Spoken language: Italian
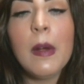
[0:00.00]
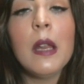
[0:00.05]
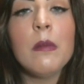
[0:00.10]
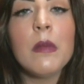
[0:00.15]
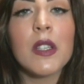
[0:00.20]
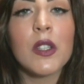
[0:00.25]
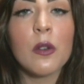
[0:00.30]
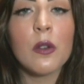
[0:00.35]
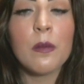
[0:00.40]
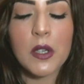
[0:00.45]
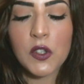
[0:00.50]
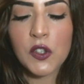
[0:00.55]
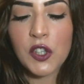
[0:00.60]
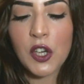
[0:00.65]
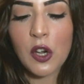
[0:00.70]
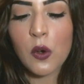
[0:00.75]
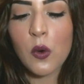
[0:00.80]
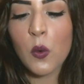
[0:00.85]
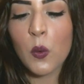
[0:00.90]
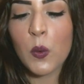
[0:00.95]
le mie
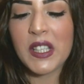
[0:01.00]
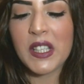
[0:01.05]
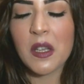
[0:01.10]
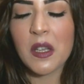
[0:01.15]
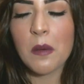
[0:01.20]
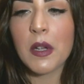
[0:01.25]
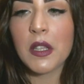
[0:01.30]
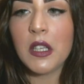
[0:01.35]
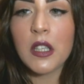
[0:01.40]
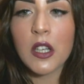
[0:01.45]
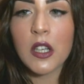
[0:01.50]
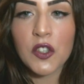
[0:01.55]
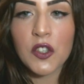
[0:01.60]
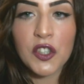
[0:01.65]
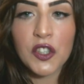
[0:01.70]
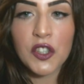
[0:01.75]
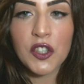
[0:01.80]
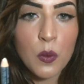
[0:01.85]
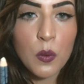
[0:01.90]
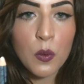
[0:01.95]
sopracciglia con questa matita
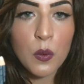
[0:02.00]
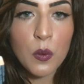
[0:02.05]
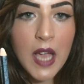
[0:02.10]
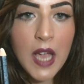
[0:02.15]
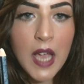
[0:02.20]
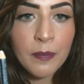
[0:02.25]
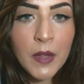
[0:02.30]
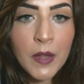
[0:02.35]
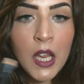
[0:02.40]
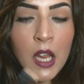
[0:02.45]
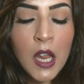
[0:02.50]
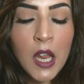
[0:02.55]
cerosa